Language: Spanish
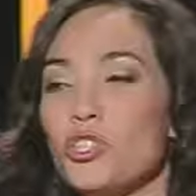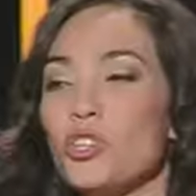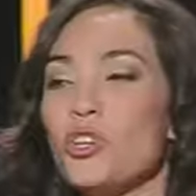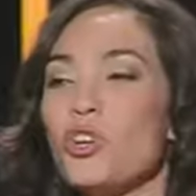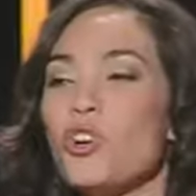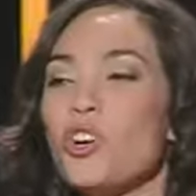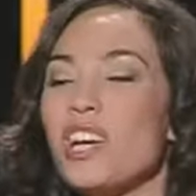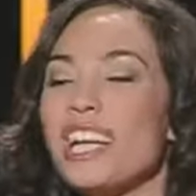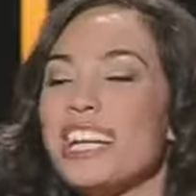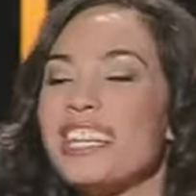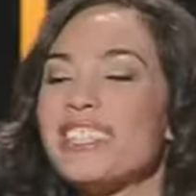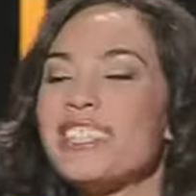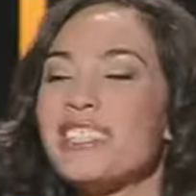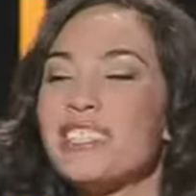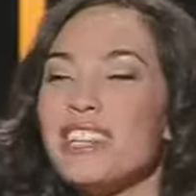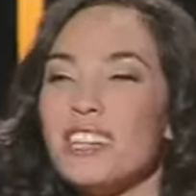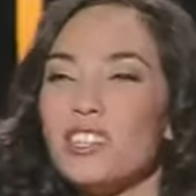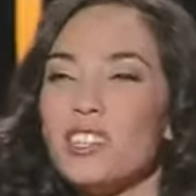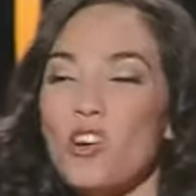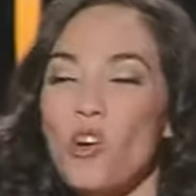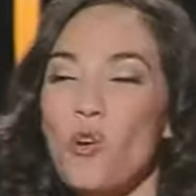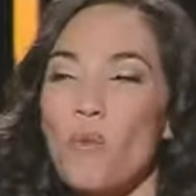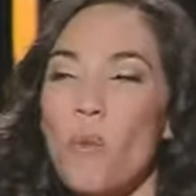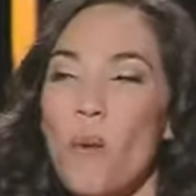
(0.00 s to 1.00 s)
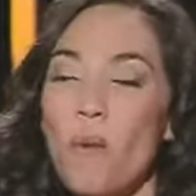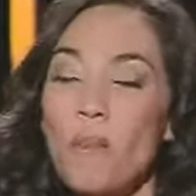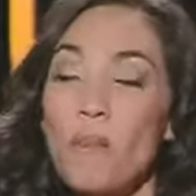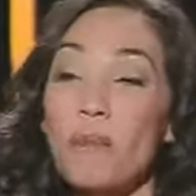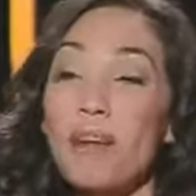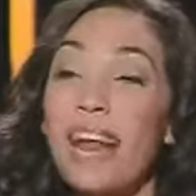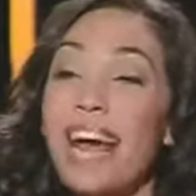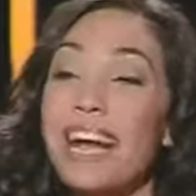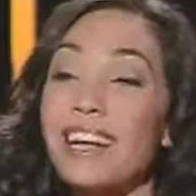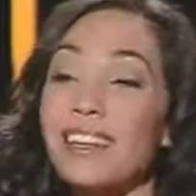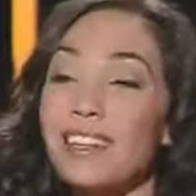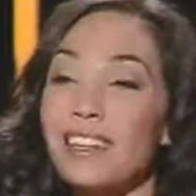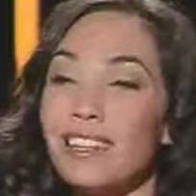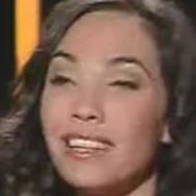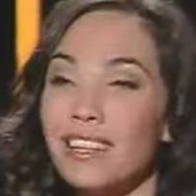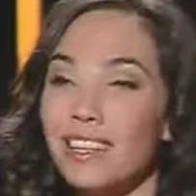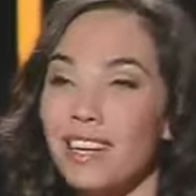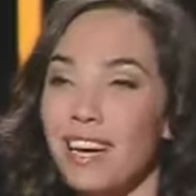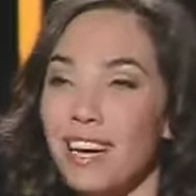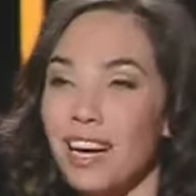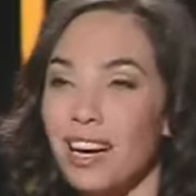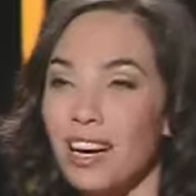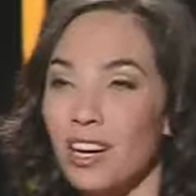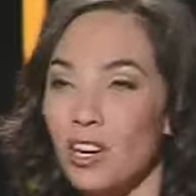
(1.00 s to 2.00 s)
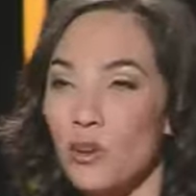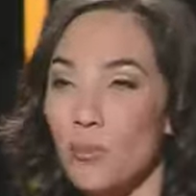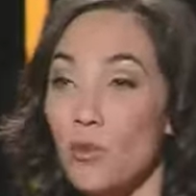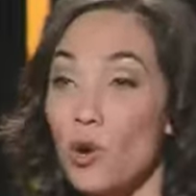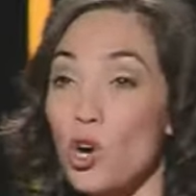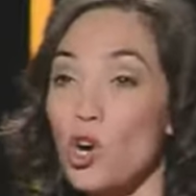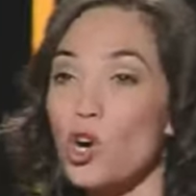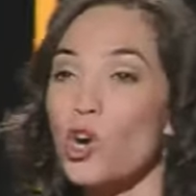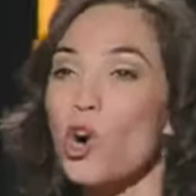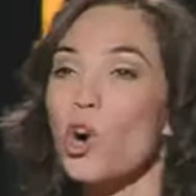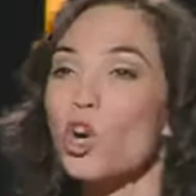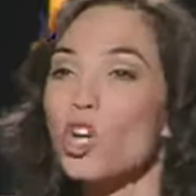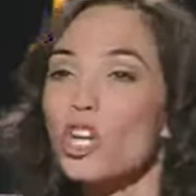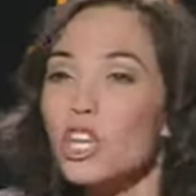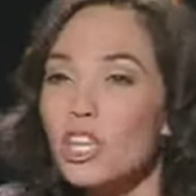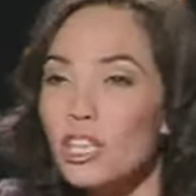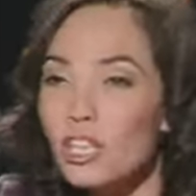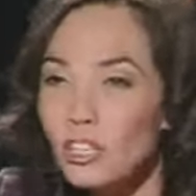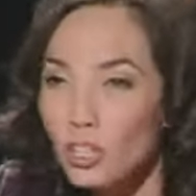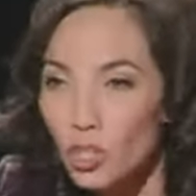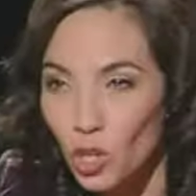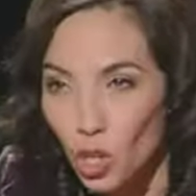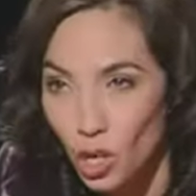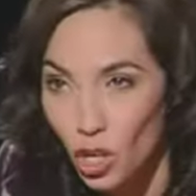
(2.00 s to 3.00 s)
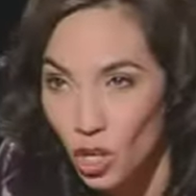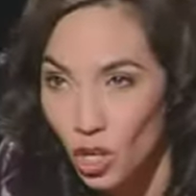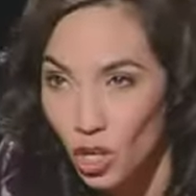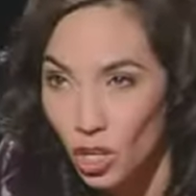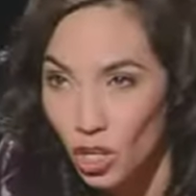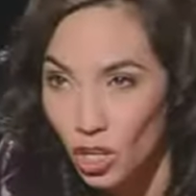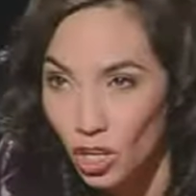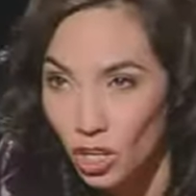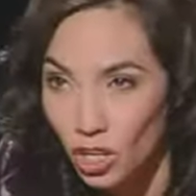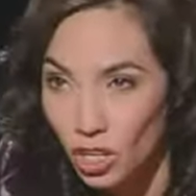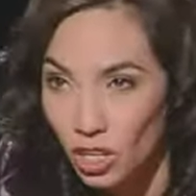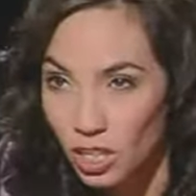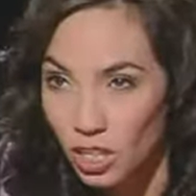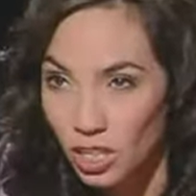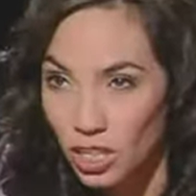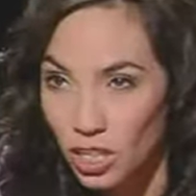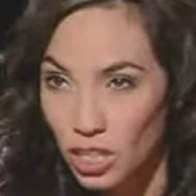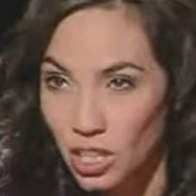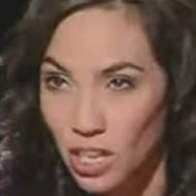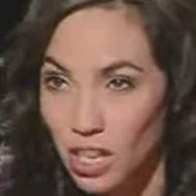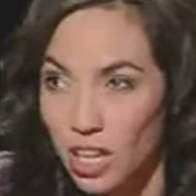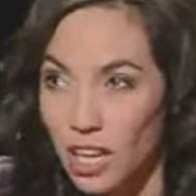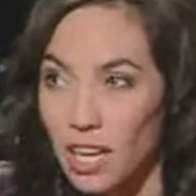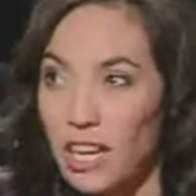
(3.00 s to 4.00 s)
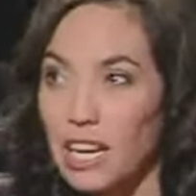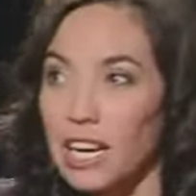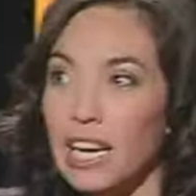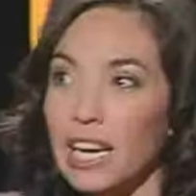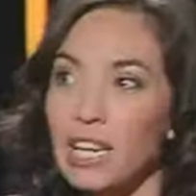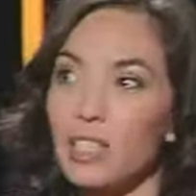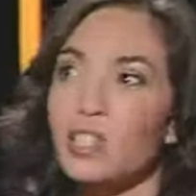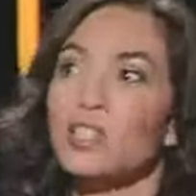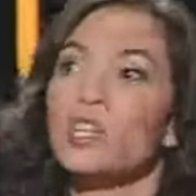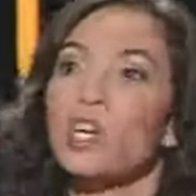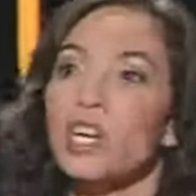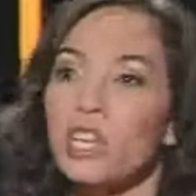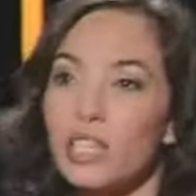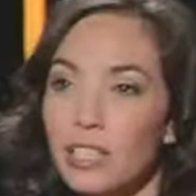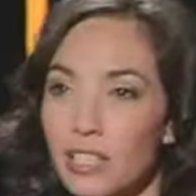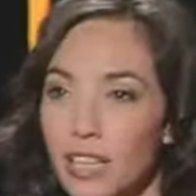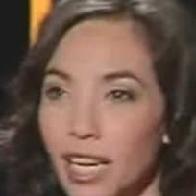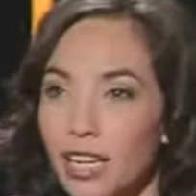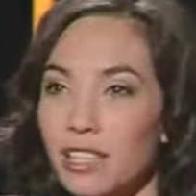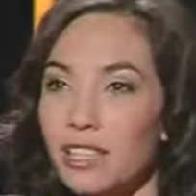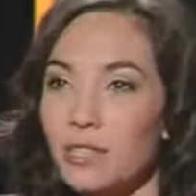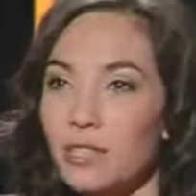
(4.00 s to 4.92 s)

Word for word: Yo creo que el sexo como práctica, como coito, eh, no es tan